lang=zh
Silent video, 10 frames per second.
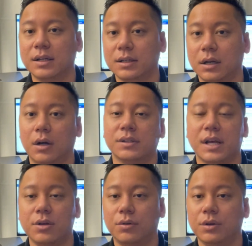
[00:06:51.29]
然后再
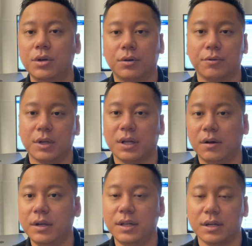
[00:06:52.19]
用六个月到
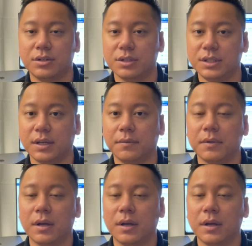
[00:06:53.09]
一年的时间。